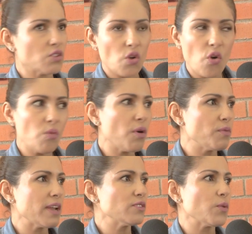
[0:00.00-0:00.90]
no hubo
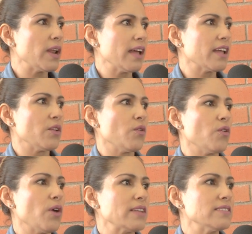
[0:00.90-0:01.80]
una escuela que
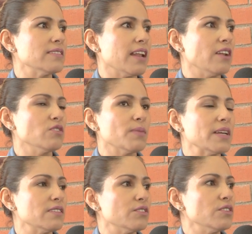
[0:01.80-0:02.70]
no asistieran los
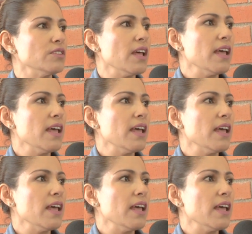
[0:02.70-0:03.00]
maestros,